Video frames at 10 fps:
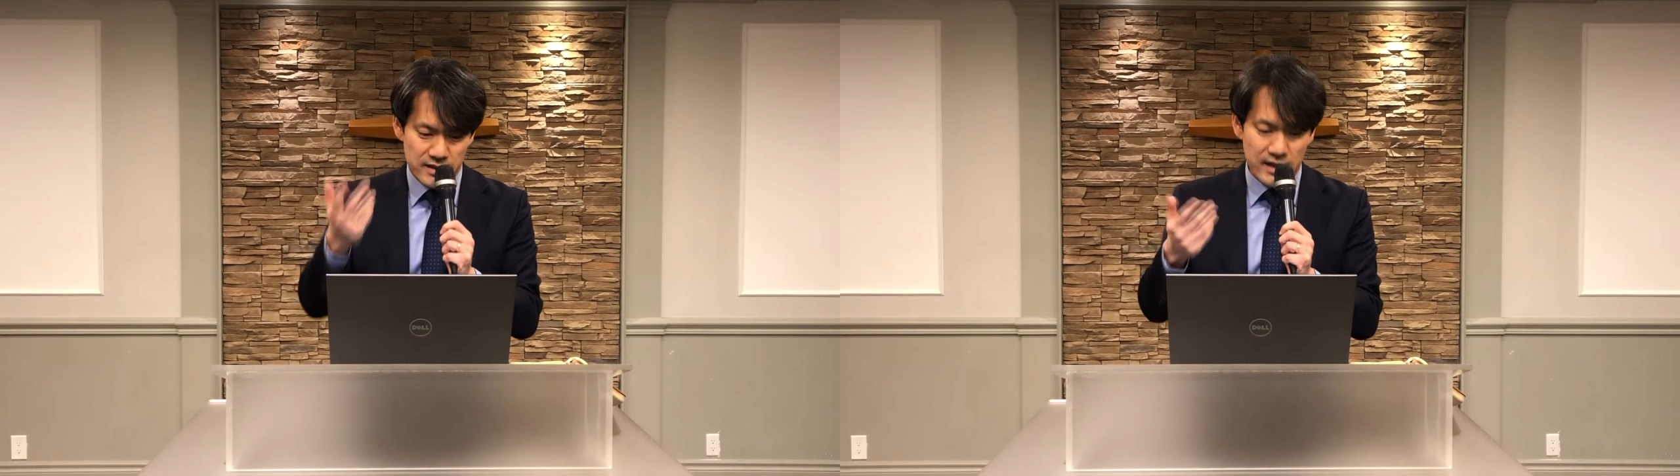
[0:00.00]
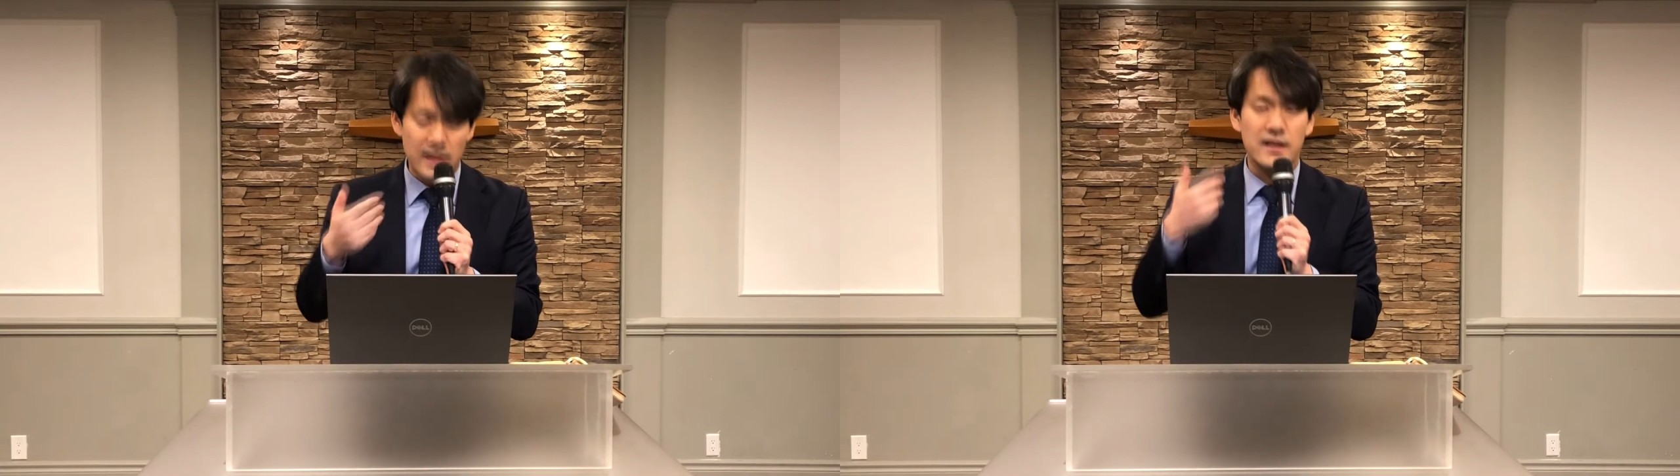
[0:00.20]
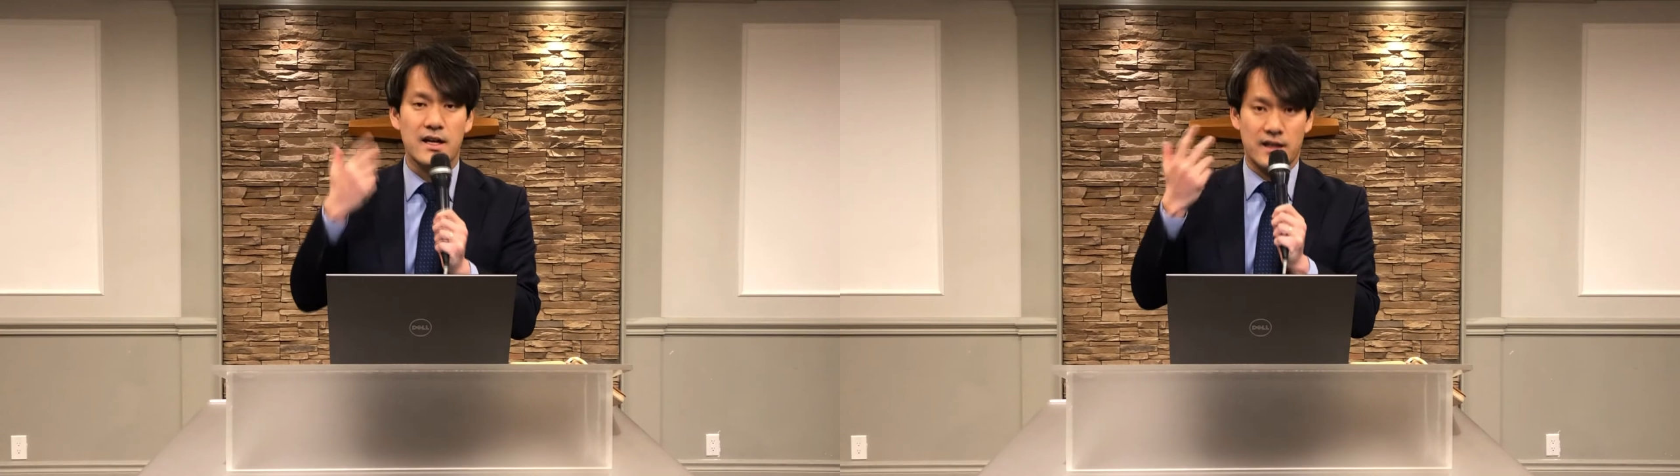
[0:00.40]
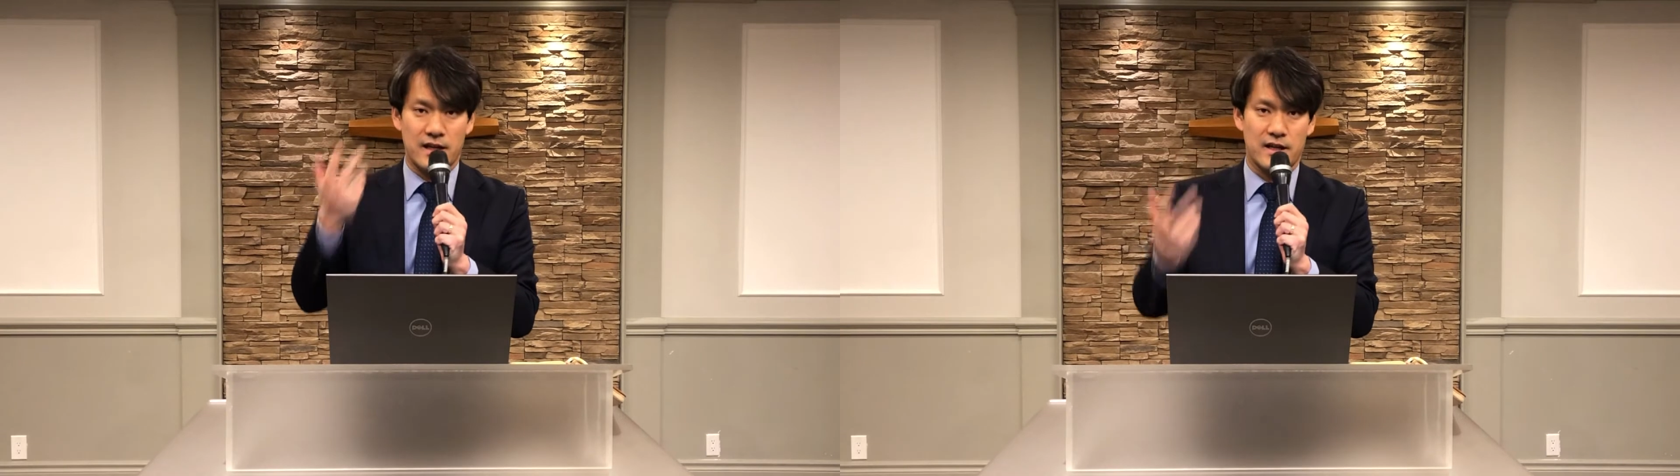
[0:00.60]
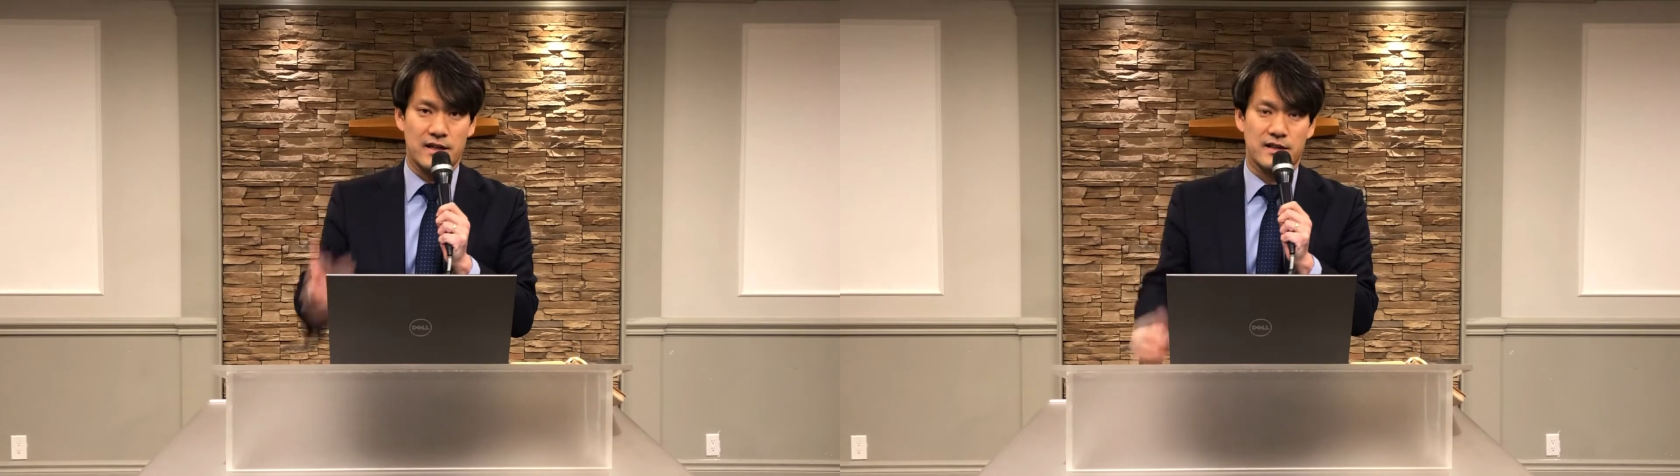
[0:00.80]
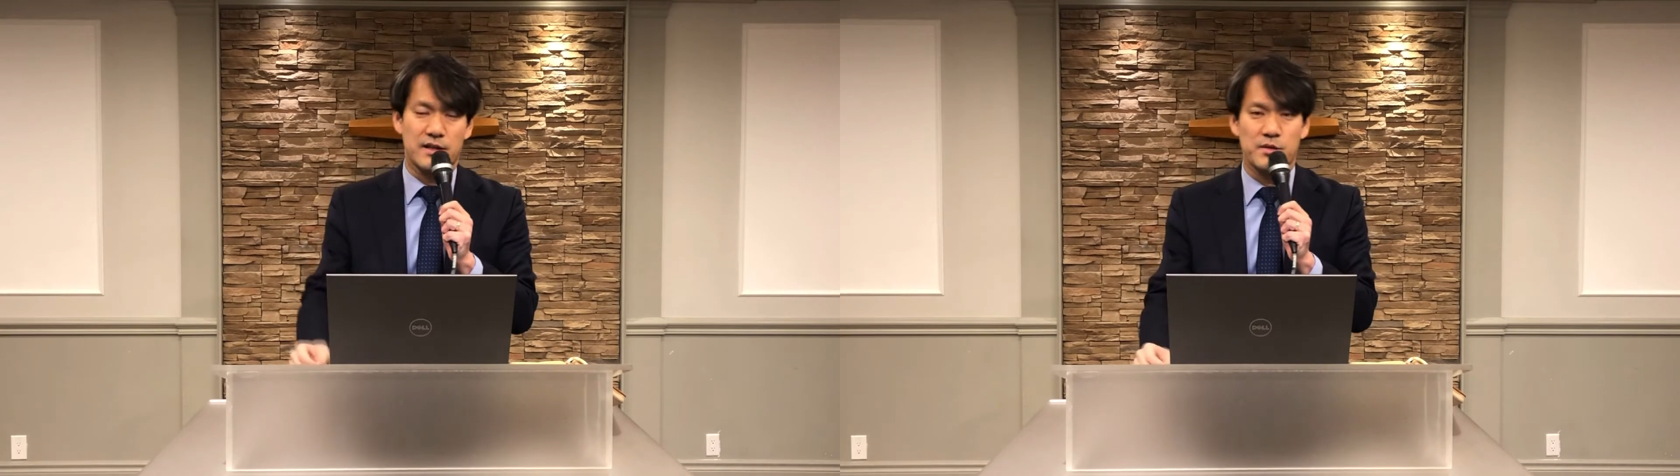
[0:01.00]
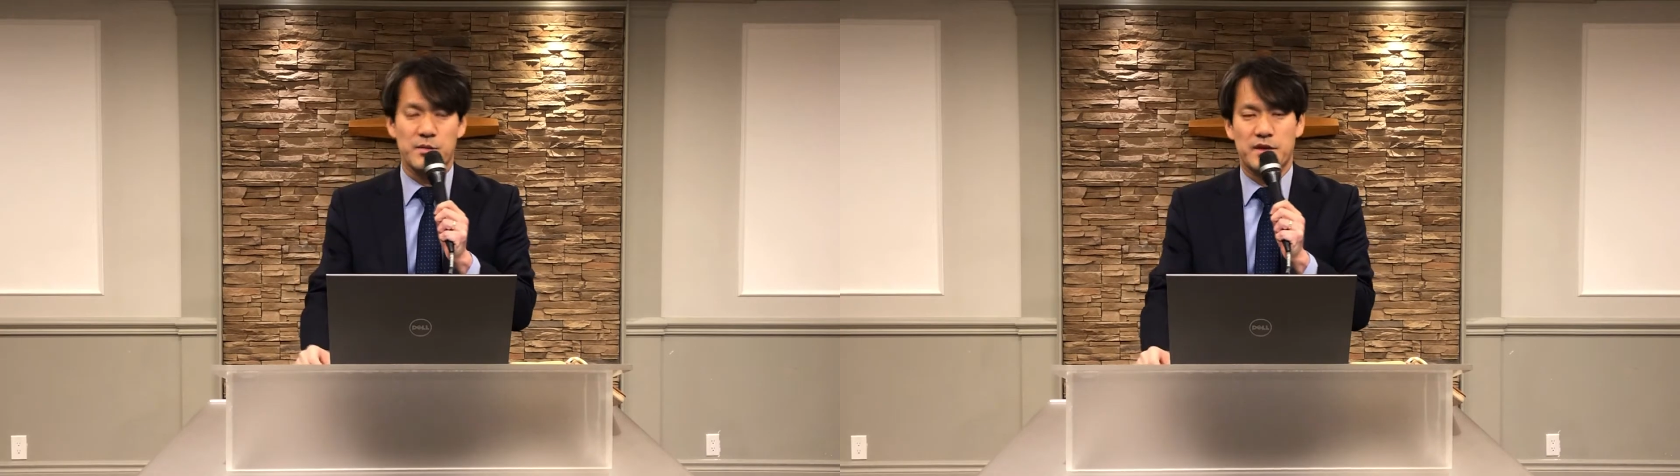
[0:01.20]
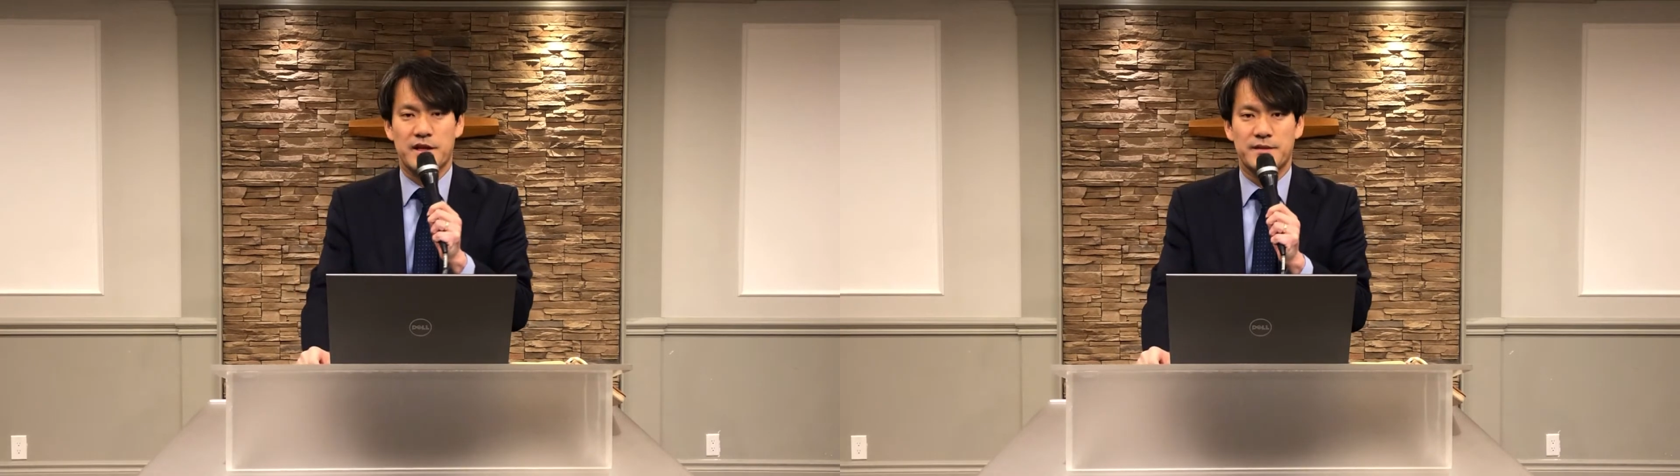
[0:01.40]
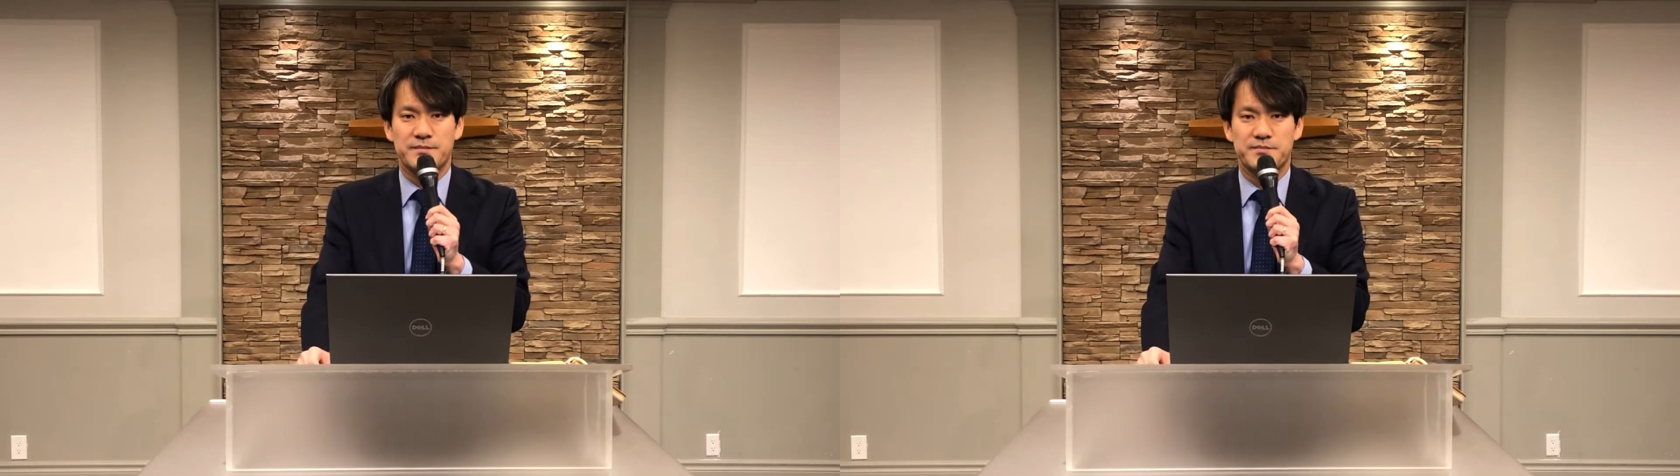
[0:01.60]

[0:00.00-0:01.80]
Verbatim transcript: 생각나게 하기 때문입니다.